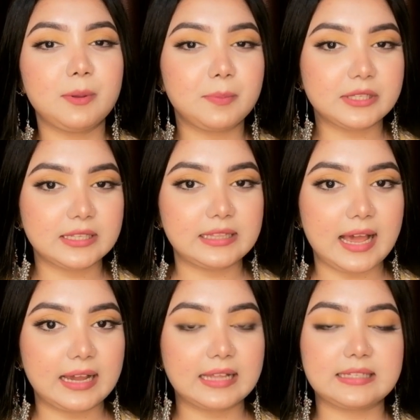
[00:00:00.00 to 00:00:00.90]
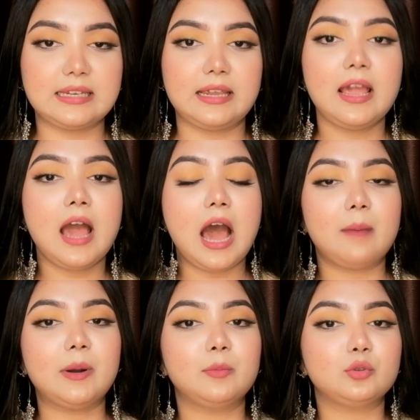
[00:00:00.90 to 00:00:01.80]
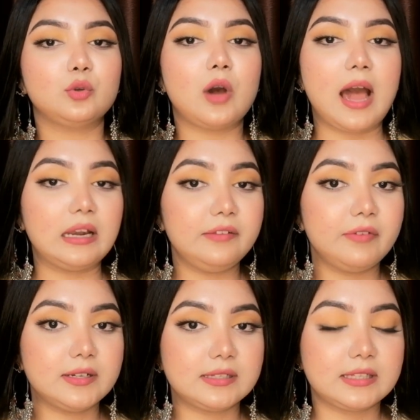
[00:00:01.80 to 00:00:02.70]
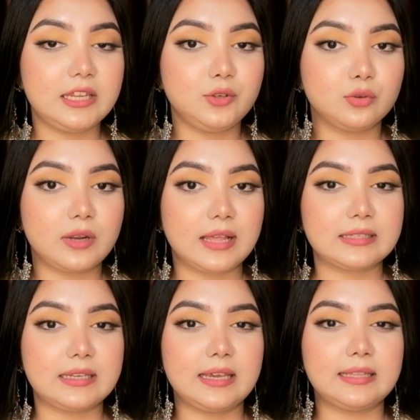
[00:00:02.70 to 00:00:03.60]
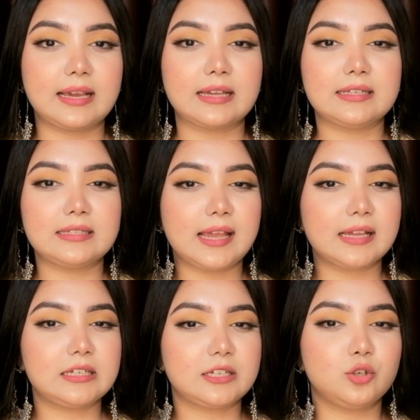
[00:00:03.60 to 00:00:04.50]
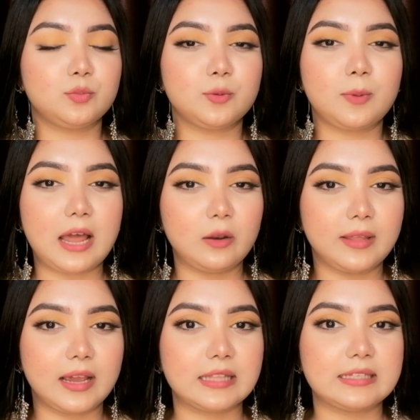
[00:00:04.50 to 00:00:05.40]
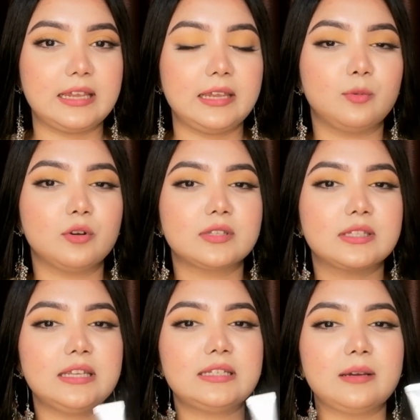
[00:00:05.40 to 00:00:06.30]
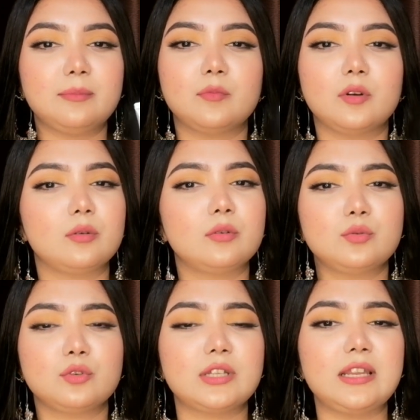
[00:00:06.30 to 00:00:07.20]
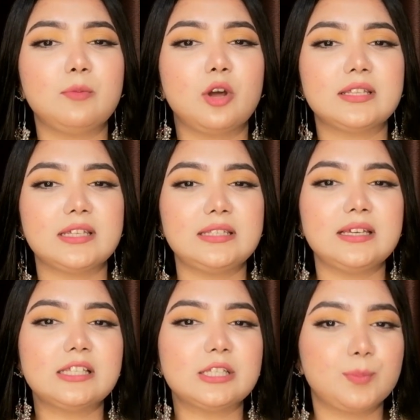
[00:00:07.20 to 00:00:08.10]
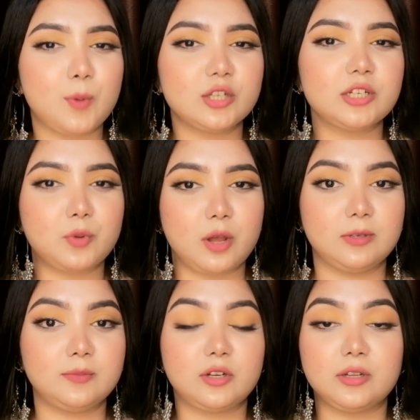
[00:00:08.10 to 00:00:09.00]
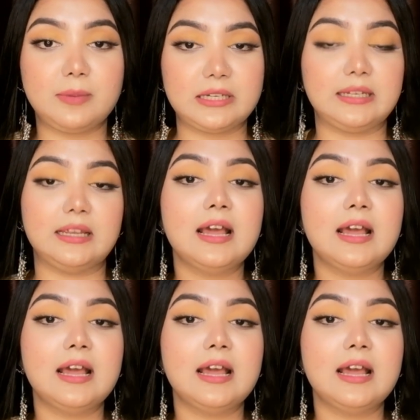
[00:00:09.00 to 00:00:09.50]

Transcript: পিম্পলসের দাগ আছে আমার মতো আনইভেন স্কিন টোন আছে দেখা যাচ্ছে জায়গা জায়গায় ছোপ ছোপ কালো দাগ আছে এবং স্কিনটা টোটালি বলা যায় যে স্পটের প্রবলেমটা অনেক বেশি